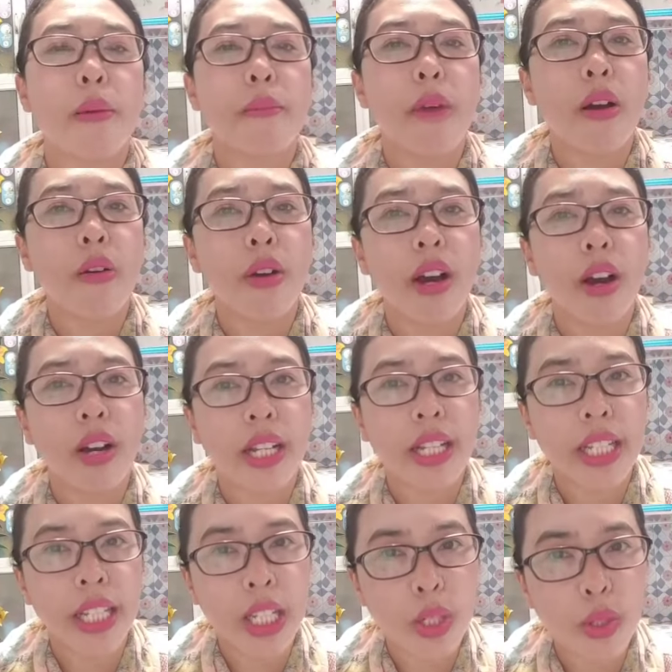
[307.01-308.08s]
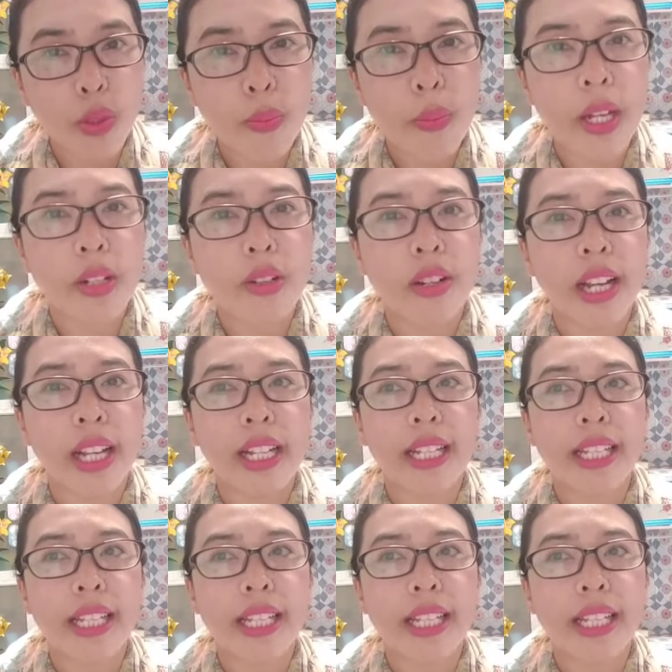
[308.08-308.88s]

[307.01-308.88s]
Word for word: bahwa kehidupan orang